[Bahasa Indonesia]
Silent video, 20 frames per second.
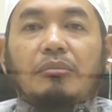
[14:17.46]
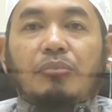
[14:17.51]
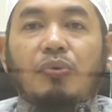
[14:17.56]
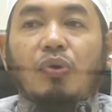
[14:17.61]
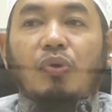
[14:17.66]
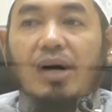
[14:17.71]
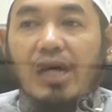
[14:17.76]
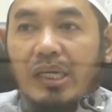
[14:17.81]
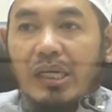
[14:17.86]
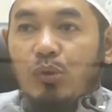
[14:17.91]

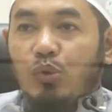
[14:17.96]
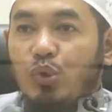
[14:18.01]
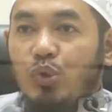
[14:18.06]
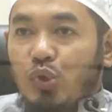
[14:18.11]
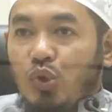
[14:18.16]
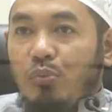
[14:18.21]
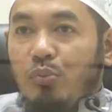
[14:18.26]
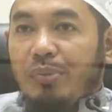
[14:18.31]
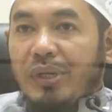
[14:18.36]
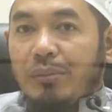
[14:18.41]
bukan
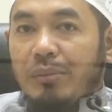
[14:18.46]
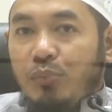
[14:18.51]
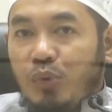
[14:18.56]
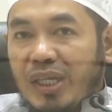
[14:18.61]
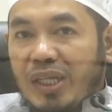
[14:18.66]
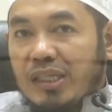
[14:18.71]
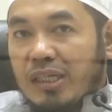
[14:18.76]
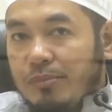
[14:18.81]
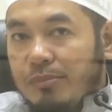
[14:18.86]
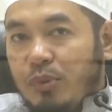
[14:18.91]
untuk
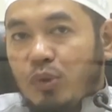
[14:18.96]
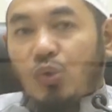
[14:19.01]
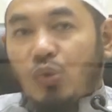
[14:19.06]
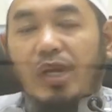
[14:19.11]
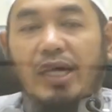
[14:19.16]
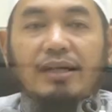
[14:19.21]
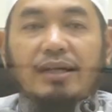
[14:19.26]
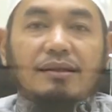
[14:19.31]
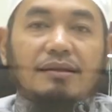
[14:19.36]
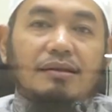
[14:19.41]
berbuat
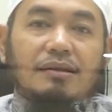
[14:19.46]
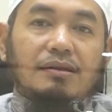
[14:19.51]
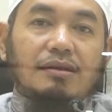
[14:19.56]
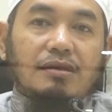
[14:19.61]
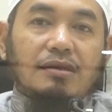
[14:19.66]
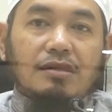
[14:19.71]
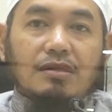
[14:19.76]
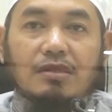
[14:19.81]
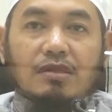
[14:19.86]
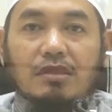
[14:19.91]
keburukan.
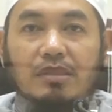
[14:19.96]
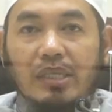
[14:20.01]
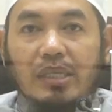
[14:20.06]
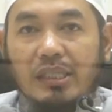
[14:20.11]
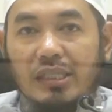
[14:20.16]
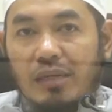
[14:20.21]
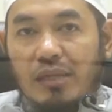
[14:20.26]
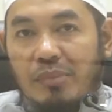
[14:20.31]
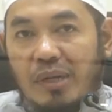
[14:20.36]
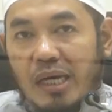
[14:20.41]

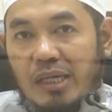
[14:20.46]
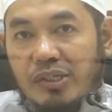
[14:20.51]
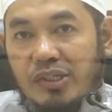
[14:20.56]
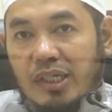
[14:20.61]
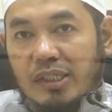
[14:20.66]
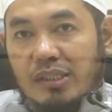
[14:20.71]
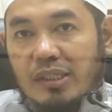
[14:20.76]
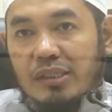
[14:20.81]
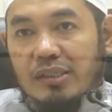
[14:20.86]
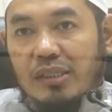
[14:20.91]
Kita
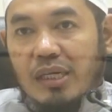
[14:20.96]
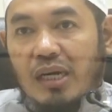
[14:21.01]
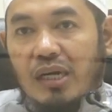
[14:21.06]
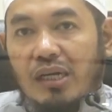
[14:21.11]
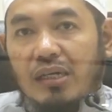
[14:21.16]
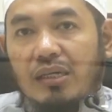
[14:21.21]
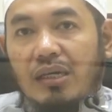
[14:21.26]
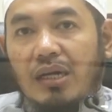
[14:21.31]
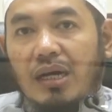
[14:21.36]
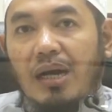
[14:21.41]
belajar
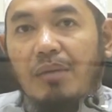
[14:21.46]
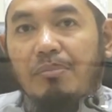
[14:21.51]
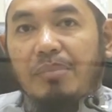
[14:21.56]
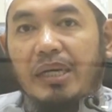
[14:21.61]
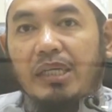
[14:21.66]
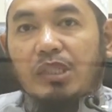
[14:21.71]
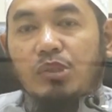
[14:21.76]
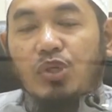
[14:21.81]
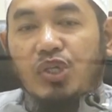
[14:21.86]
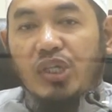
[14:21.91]
tentang
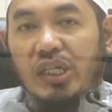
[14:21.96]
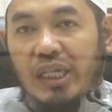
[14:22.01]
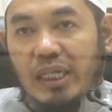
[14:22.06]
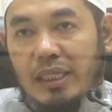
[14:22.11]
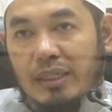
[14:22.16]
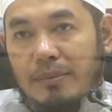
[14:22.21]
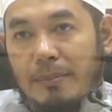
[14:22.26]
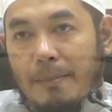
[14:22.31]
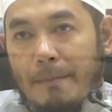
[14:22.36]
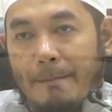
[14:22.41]
apa itu
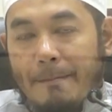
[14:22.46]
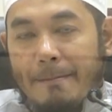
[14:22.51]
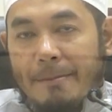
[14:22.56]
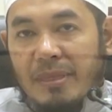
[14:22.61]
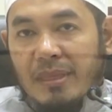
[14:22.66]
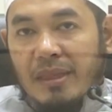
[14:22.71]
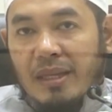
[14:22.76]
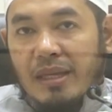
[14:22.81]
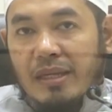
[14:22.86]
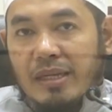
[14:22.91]
syirik.
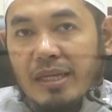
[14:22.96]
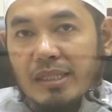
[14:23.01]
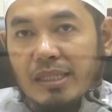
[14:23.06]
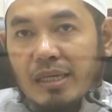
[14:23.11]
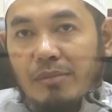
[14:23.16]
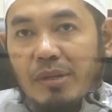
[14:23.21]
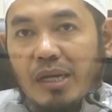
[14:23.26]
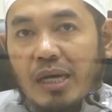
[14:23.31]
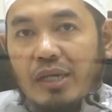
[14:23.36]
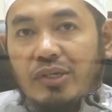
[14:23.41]

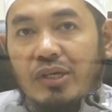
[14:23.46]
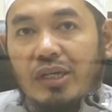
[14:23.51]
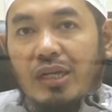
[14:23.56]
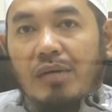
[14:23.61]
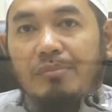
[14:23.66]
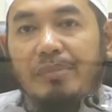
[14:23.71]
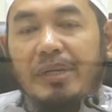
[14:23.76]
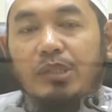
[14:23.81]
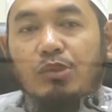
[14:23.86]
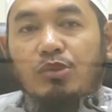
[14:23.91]
Kita belajar
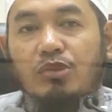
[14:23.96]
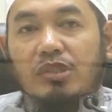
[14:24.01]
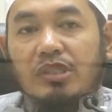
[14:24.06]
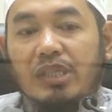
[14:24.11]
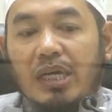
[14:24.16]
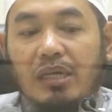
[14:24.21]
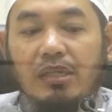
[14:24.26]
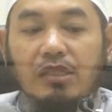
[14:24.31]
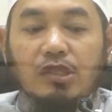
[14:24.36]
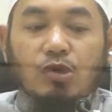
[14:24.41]
apa itu
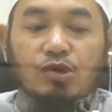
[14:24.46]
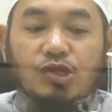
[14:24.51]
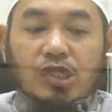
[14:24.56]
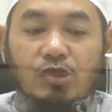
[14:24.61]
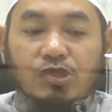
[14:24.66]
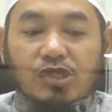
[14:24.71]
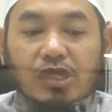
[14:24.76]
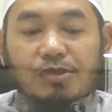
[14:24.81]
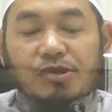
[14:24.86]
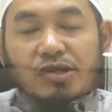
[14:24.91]
tentang
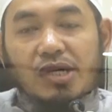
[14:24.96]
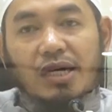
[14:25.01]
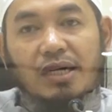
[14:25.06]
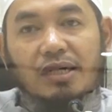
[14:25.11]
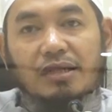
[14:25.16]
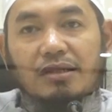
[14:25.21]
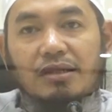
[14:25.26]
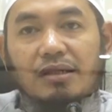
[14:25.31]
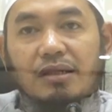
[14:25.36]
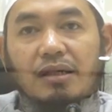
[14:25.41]
dosa-dosa besar,
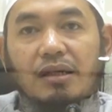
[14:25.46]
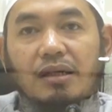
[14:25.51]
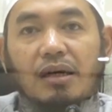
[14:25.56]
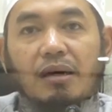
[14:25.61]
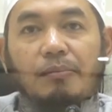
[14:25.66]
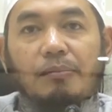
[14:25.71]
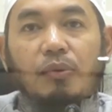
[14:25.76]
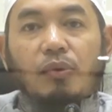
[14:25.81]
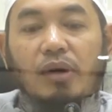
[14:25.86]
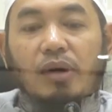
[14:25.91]

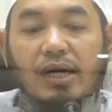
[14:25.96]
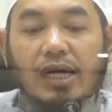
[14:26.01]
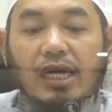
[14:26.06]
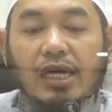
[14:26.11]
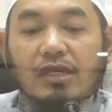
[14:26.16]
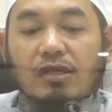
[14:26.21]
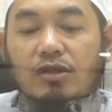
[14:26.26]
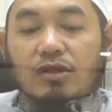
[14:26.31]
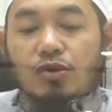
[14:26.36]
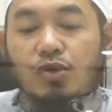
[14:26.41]

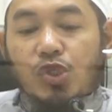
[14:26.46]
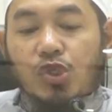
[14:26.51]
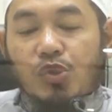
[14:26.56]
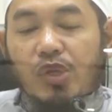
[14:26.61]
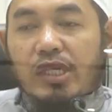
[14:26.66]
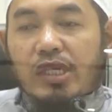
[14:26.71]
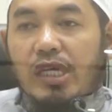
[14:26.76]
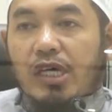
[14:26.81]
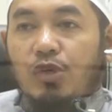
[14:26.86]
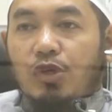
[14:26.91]
bukan
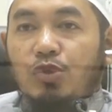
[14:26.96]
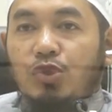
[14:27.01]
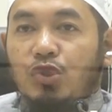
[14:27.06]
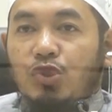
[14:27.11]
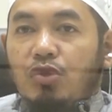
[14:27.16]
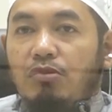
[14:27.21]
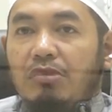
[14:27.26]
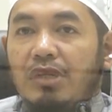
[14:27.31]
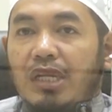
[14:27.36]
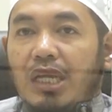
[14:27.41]
tujuannya
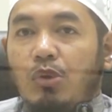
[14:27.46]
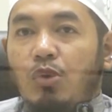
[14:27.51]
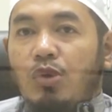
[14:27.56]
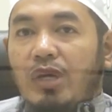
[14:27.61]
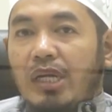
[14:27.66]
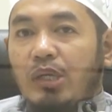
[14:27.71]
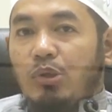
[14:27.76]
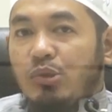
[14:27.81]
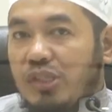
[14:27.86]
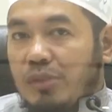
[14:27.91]
untuk
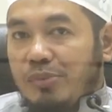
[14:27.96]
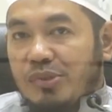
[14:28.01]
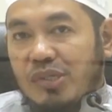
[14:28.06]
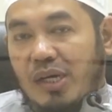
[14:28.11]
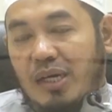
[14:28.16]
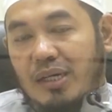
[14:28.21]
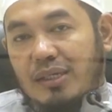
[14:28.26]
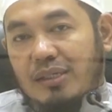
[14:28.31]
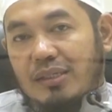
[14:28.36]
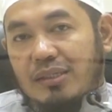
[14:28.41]
melakukan dosa
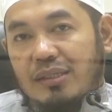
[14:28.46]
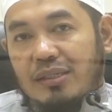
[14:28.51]
besar